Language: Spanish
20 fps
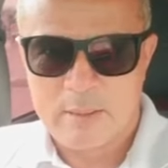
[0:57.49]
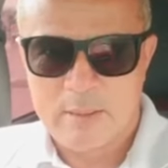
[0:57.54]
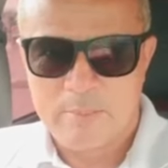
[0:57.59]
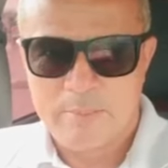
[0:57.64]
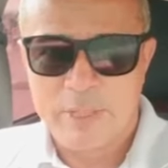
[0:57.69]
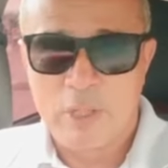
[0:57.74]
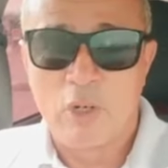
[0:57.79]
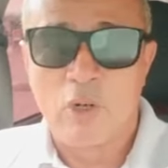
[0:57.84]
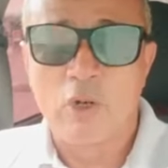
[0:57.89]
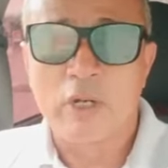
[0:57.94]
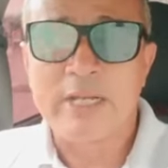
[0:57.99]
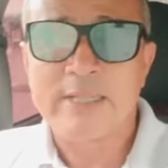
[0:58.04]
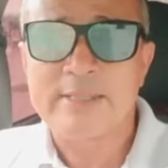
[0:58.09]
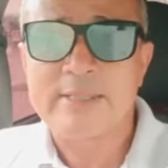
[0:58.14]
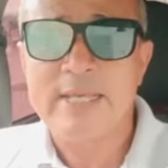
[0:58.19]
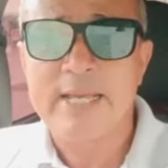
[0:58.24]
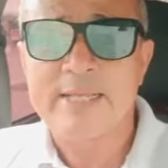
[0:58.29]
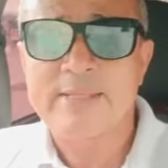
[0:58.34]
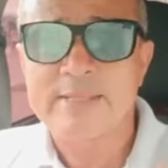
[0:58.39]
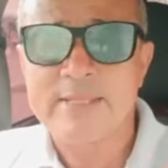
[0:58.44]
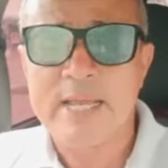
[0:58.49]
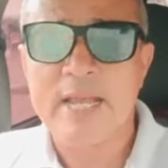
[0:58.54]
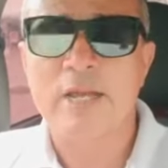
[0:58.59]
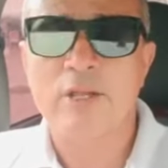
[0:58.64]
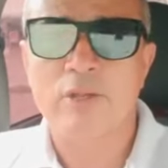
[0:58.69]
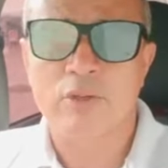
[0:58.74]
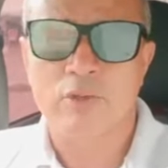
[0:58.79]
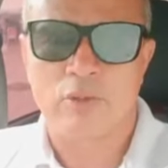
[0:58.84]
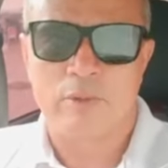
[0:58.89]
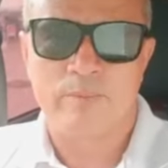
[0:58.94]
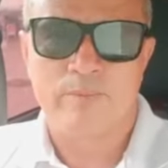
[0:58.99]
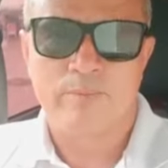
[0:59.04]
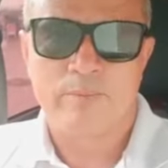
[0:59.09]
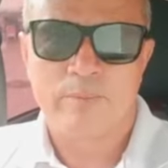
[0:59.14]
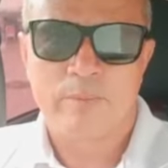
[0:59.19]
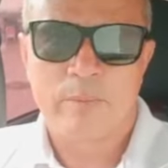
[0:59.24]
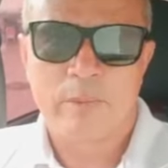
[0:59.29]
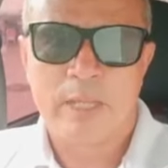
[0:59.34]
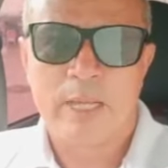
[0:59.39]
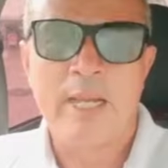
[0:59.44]
Pero lo que sí es cierto,
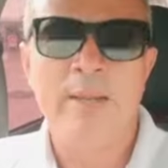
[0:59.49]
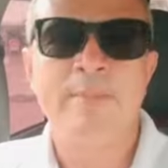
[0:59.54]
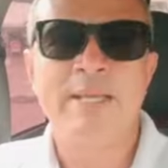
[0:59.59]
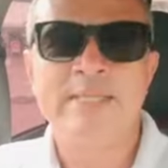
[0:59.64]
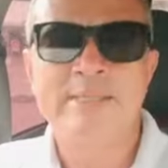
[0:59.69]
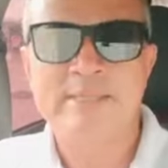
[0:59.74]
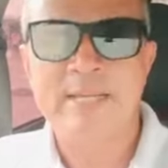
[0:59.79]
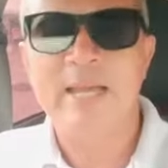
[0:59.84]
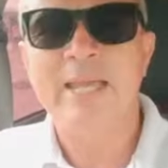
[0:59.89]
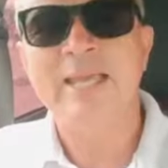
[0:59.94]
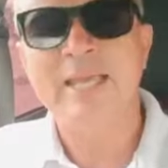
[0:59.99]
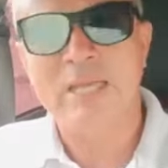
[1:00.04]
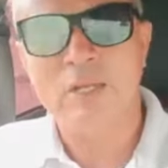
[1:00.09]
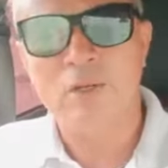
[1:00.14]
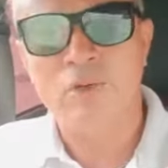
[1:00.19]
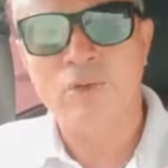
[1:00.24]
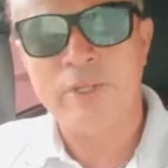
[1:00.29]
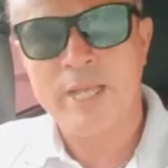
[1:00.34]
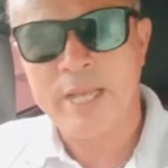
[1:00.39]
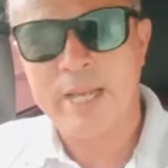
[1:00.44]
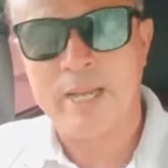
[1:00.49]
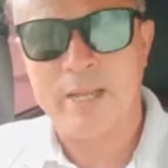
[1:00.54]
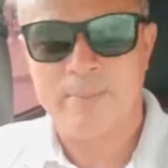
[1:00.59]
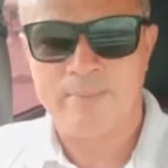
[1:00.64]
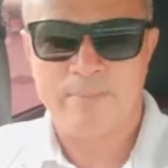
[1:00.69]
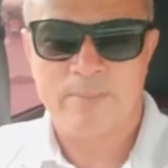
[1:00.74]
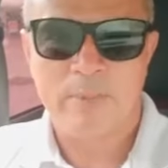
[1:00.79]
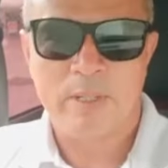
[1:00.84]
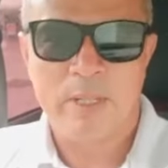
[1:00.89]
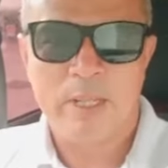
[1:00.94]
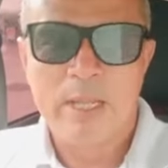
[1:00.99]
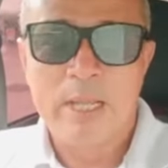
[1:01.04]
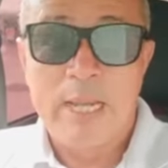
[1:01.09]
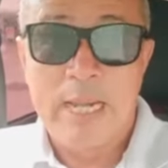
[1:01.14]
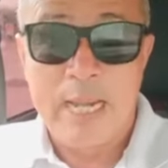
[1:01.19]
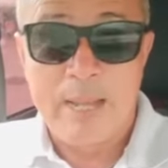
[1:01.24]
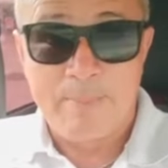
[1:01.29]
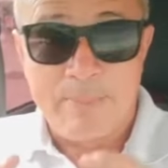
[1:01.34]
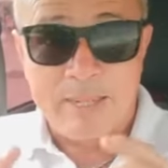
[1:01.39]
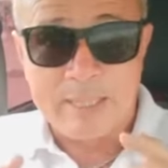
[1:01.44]
el mensaje que nos deja
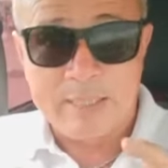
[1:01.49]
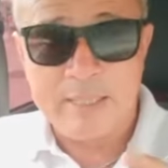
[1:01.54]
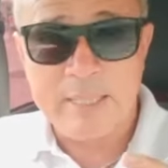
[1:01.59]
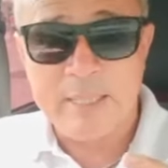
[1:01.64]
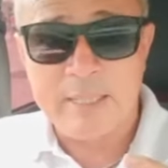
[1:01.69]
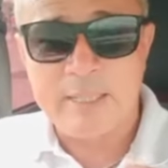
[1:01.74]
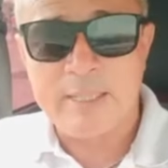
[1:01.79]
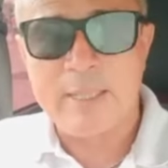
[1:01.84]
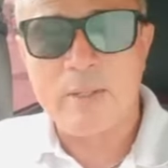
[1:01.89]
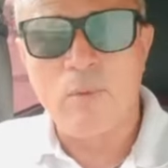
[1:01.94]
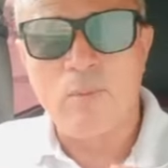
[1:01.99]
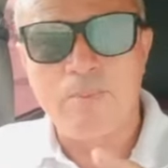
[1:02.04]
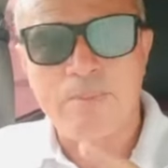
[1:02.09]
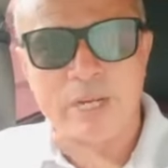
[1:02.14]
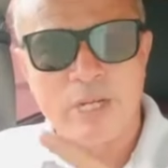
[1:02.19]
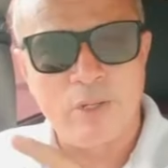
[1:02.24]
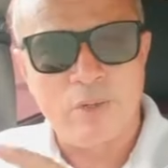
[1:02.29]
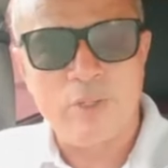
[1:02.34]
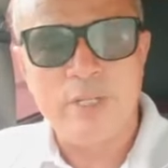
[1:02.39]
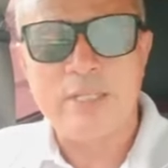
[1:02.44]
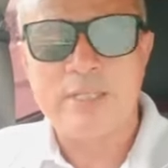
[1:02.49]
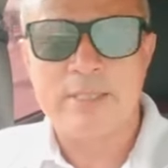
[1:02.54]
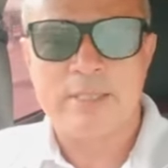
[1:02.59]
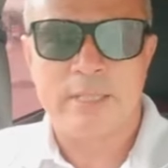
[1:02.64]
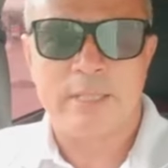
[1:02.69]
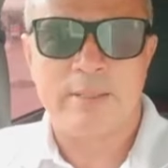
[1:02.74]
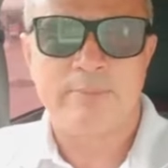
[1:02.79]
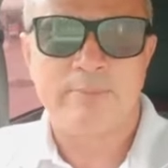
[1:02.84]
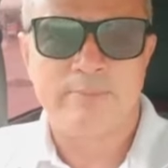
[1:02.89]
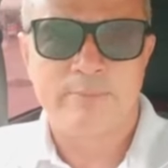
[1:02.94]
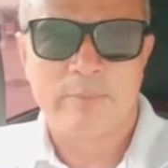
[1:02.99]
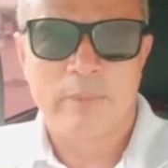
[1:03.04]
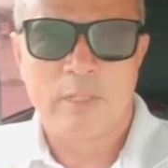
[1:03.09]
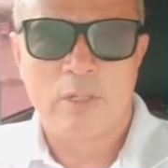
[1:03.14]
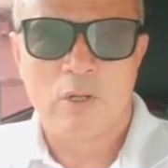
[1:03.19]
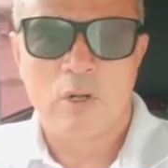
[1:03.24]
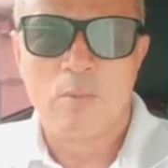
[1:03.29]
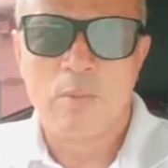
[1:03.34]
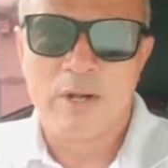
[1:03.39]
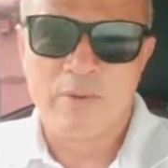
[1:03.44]
la partida de un periodista
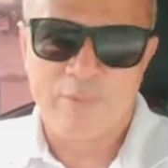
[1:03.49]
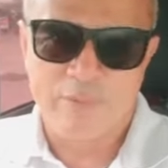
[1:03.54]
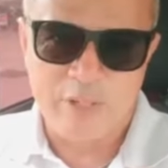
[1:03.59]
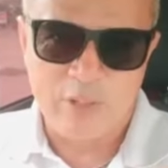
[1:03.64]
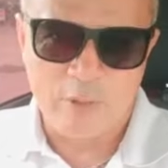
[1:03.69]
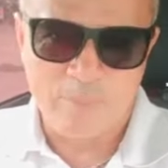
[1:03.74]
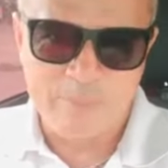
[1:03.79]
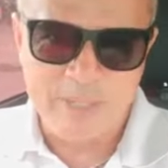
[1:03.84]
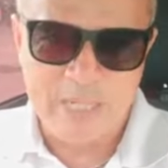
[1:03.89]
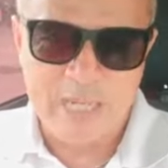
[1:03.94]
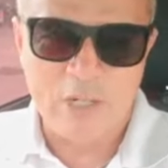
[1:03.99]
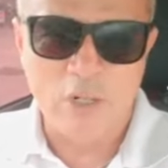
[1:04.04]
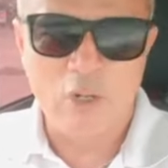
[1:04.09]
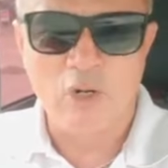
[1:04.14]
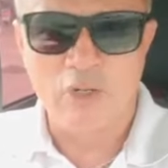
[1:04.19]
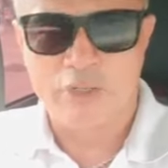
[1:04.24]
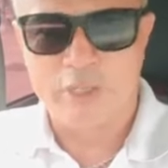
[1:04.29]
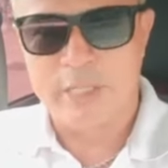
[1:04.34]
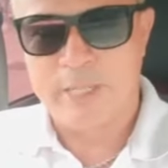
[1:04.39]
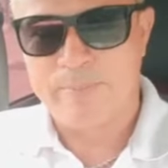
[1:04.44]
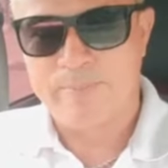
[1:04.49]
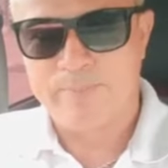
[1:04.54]
como Alfredo Pinargote,